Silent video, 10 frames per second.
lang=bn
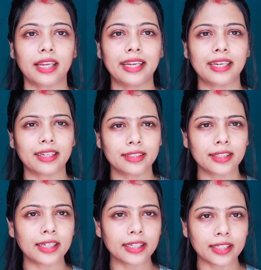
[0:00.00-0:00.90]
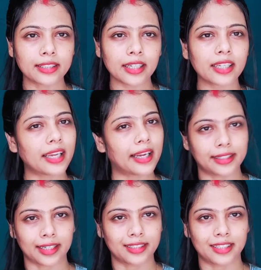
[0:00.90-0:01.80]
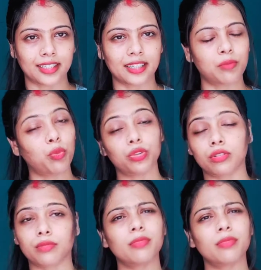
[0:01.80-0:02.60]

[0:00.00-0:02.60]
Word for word: এইট হান্ড্রেডের নিচে কি এইট হান্ড্রেডের মধ্যে